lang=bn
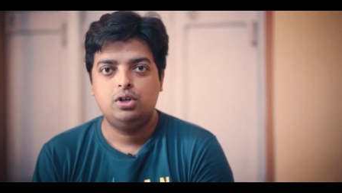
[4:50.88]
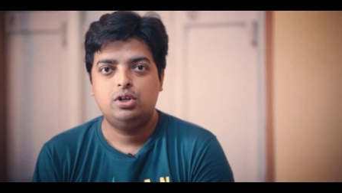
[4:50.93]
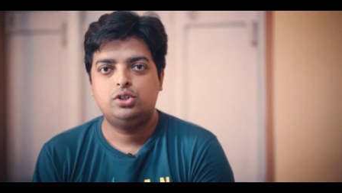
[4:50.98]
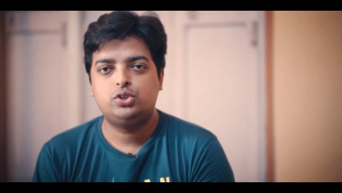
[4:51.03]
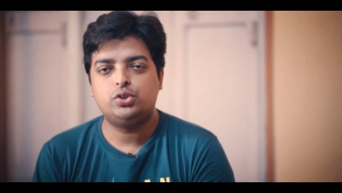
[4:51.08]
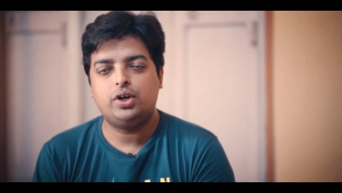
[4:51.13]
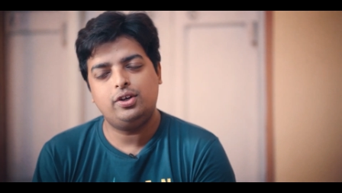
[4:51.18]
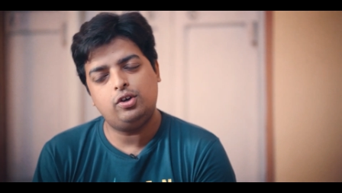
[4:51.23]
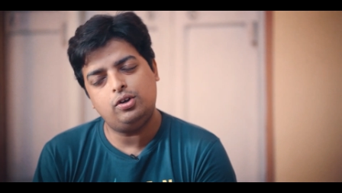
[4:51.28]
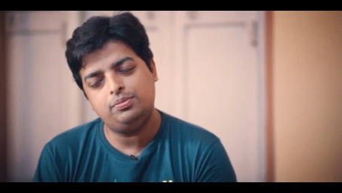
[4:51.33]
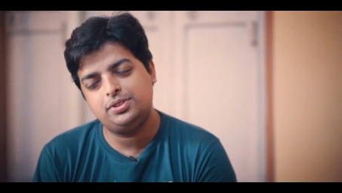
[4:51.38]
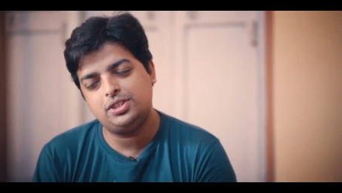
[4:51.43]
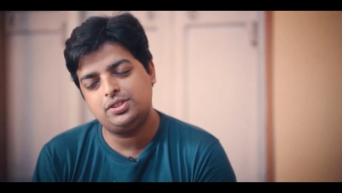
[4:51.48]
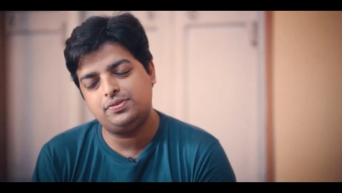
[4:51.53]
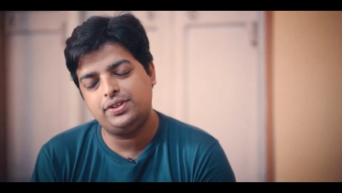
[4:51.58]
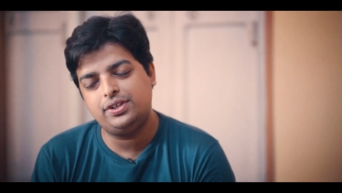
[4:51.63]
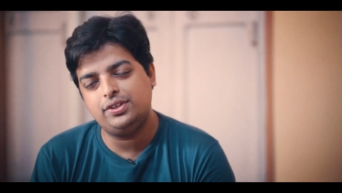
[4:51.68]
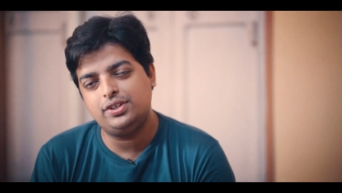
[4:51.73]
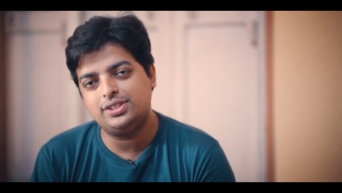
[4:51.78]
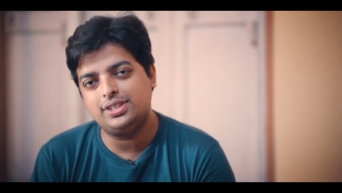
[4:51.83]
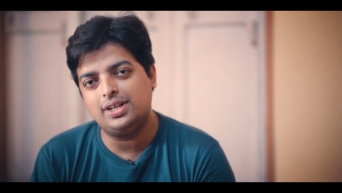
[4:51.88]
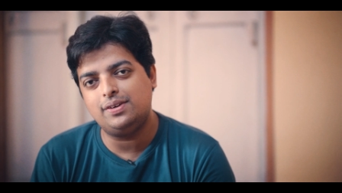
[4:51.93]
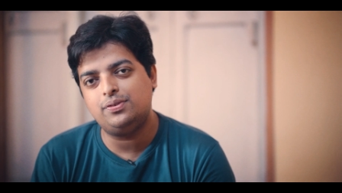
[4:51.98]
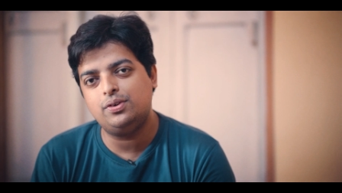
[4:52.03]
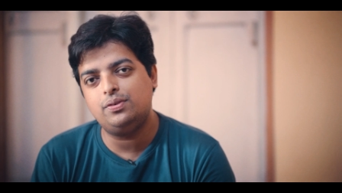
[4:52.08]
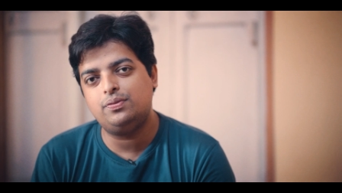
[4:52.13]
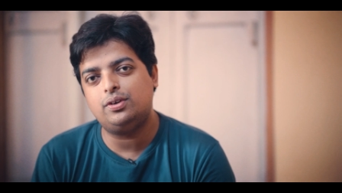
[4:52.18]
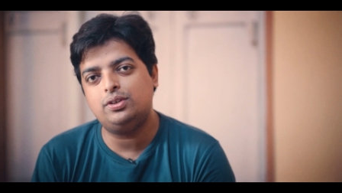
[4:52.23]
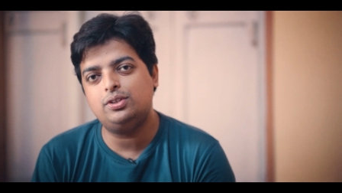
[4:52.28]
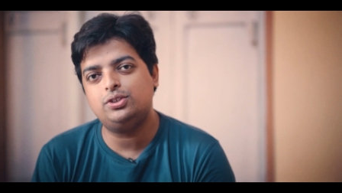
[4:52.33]
সো আই হোপ দিস ভিডিও ইজ হেল্পফুল
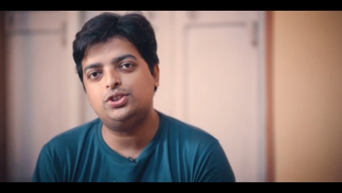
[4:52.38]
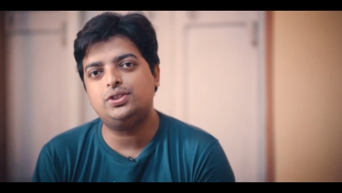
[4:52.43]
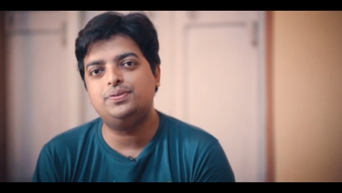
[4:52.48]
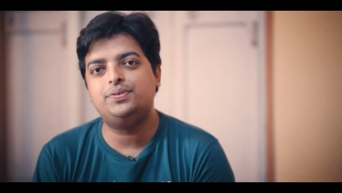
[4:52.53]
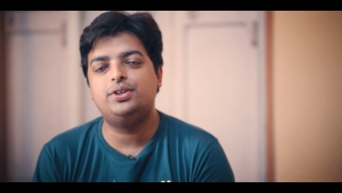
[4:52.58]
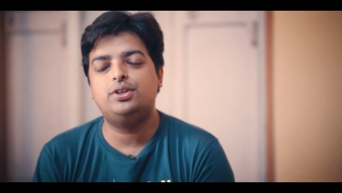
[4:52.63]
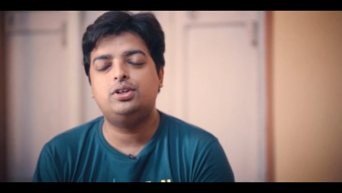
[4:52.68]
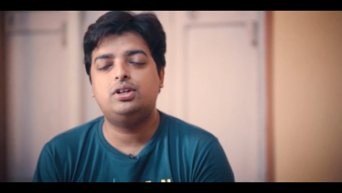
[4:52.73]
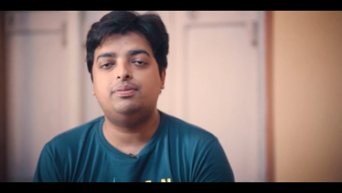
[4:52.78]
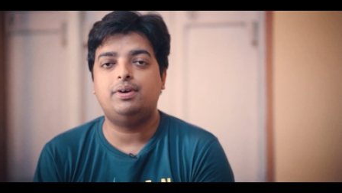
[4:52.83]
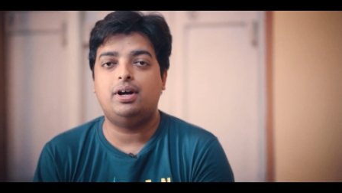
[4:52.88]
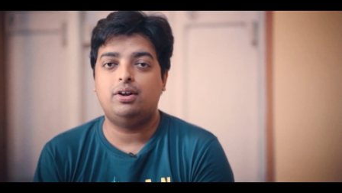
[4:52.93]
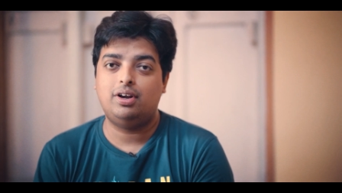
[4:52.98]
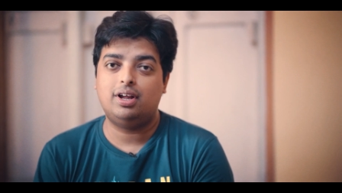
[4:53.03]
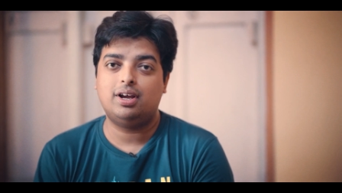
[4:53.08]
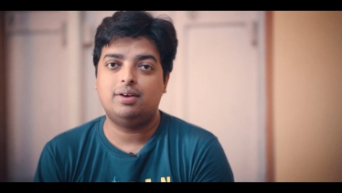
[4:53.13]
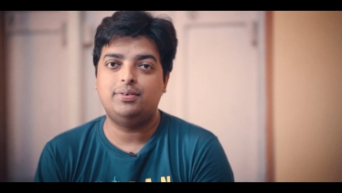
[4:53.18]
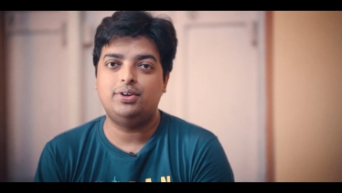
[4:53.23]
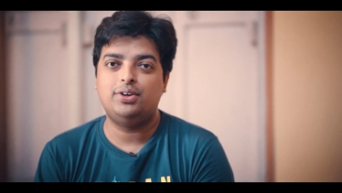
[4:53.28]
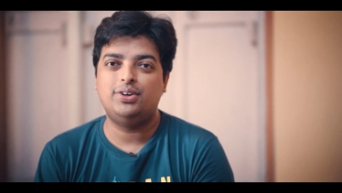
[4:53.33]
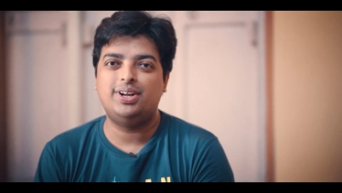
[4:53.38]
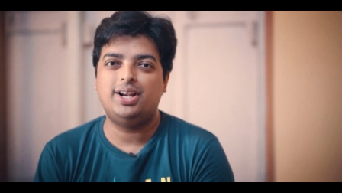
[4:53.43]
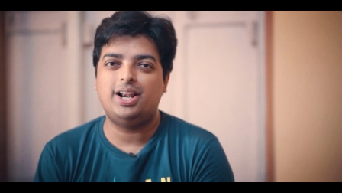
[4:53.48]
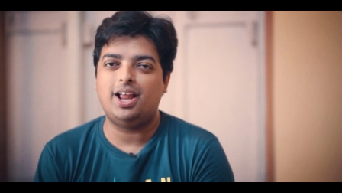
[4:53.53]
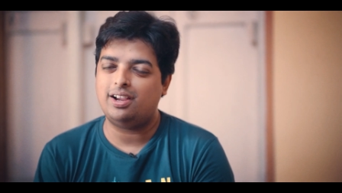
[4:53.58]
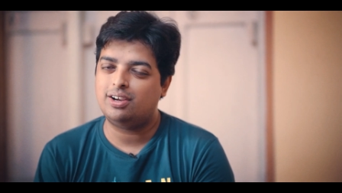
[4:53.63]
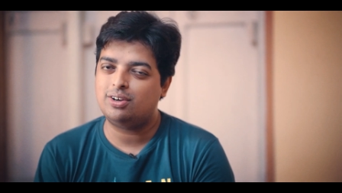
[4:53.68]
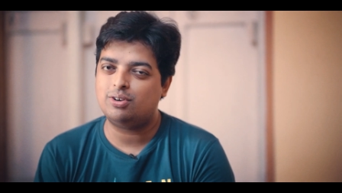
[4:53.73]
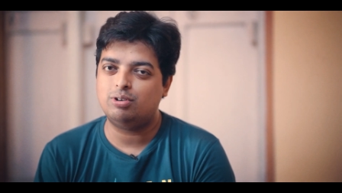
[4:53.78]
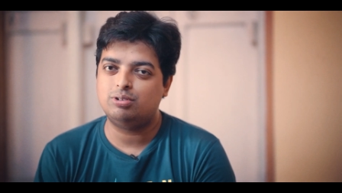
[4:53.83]
ফর ইউ যদি ভিডিওটা ভালো লাগে ভিডিওটা
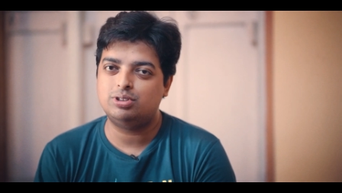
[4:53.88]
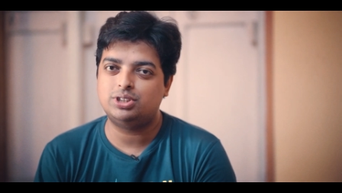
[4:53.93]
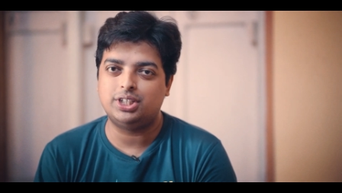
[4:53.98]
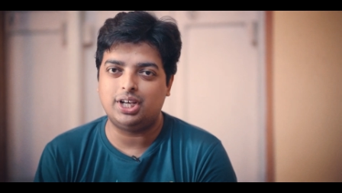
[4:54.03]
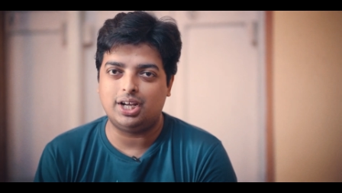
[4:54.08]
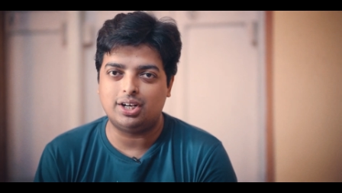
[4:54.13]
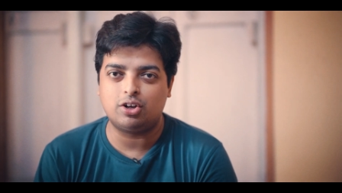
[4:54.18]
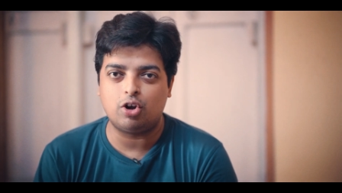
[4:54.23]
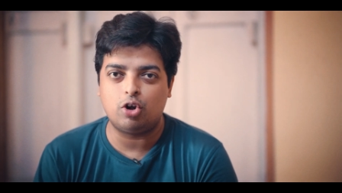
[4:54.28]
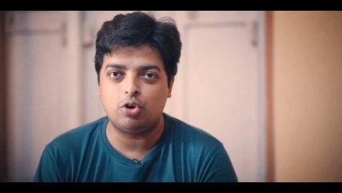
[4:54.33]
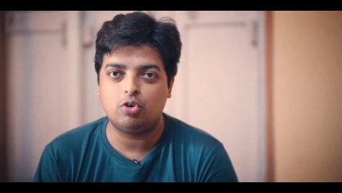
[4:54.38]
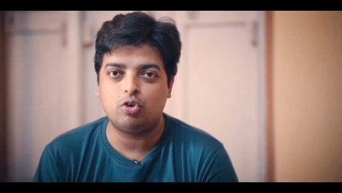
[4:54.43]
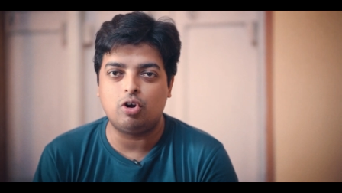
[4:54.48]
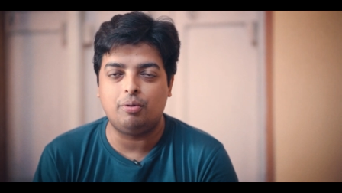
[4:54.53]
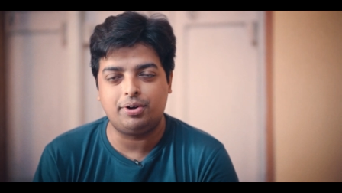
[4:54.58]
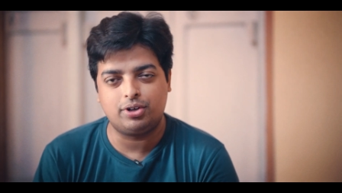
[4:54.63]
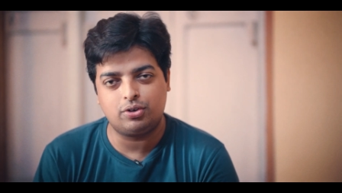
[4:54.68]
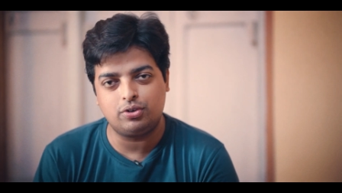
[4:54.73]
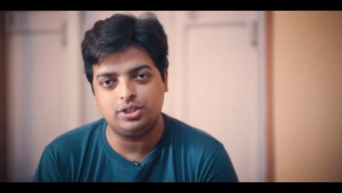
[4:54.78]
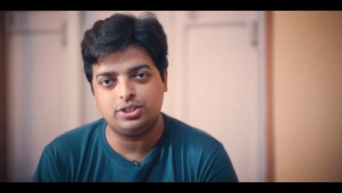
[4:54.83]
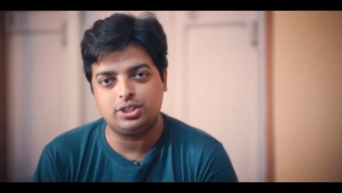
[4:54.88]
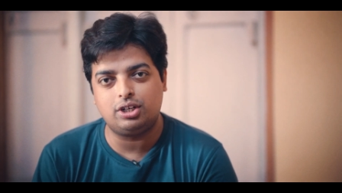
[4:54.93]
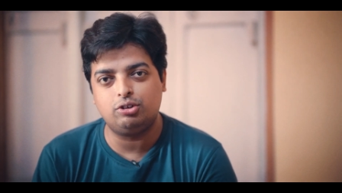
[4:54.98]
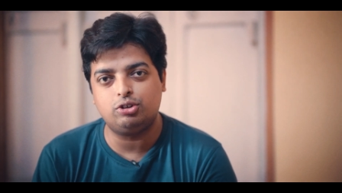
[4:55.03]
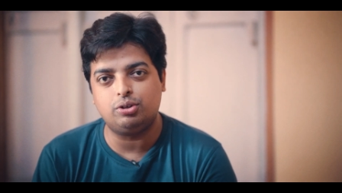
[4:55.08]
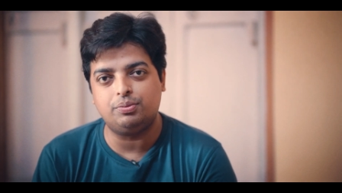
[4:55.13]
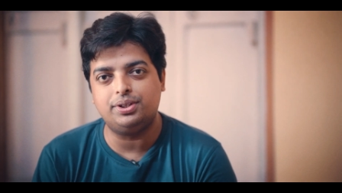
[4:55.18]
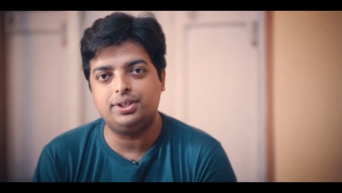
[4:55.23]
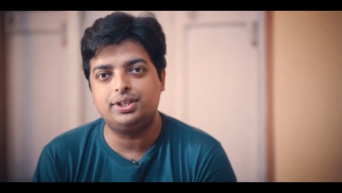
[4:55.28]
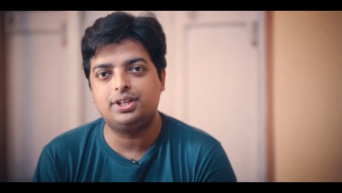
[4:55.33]
লাইক করো শেয়ার করো কমেন্ট করে জানো
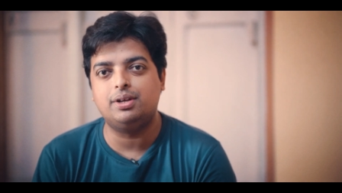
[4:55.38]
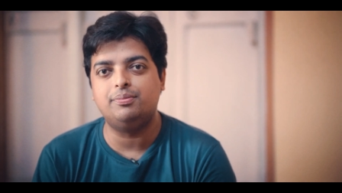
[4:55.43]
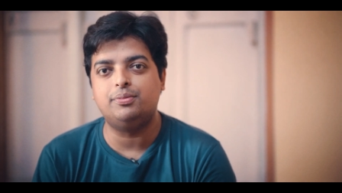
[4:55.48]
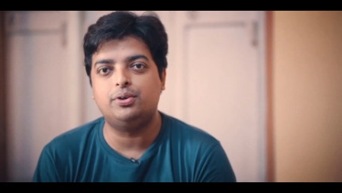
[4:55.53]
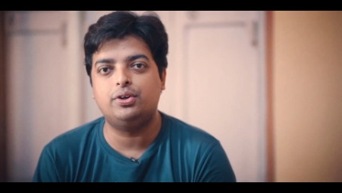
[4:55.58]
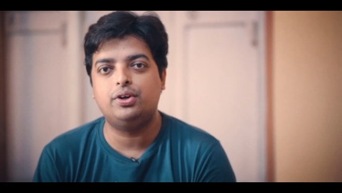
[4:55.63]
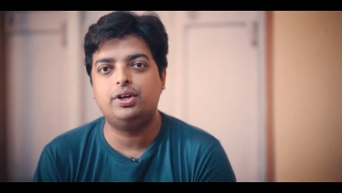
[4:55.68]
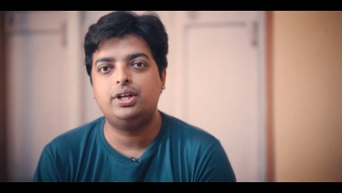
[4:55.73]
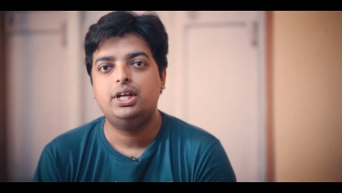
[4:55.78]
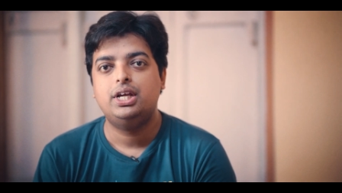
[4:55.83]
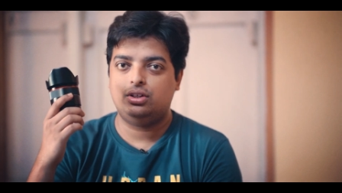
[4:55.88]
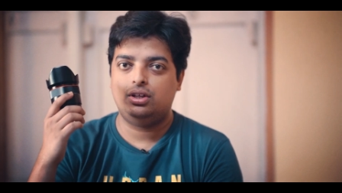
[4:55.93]
তোমাদের কি মনে হয়